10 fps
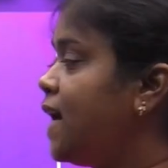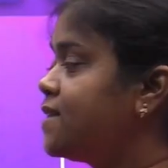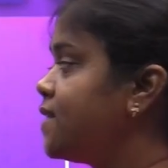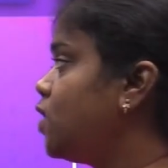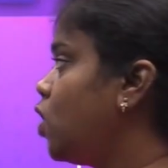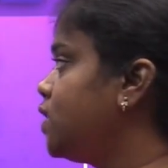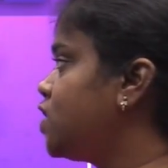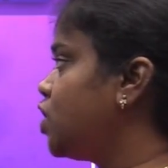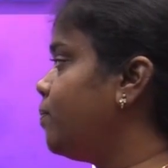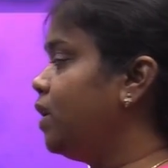ఎస్ఐ
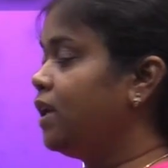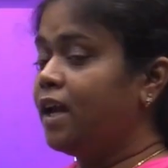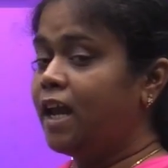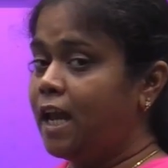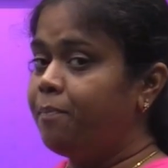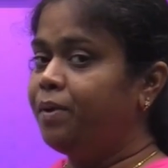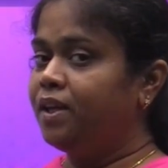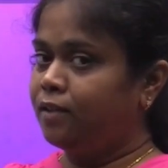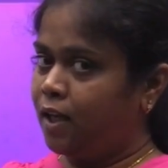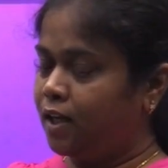కానిస్టేబుల్ ఏపీ
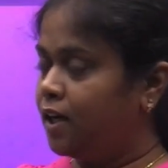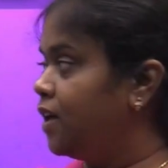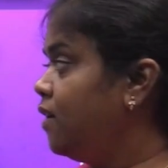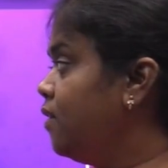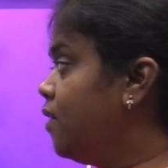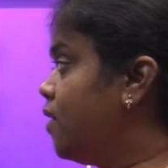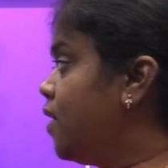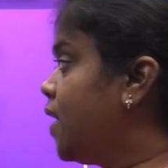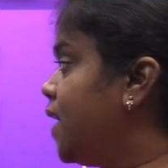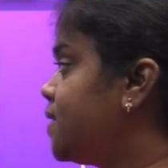తెలంగాణ
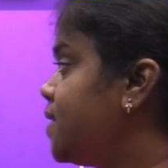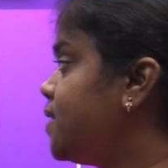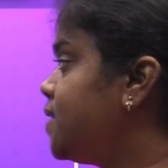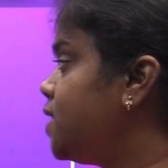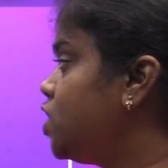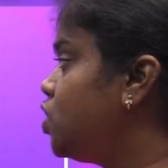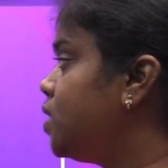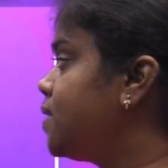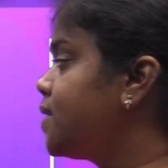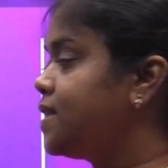ఎస్ఎస్సి
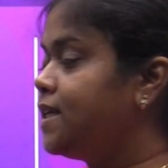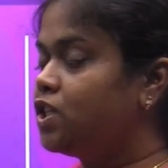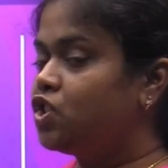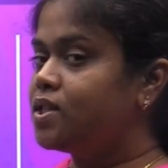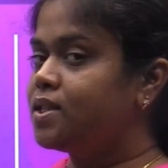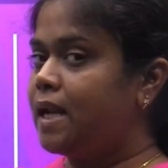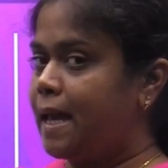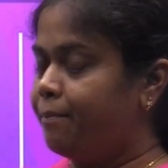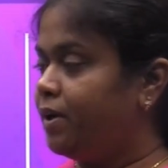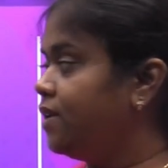సిజిఎల్ సిహెచ్ఎస్ఎల్
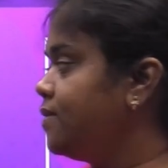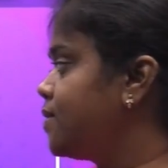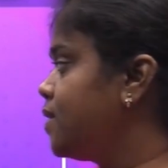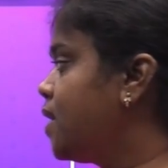ఎంటీఎస్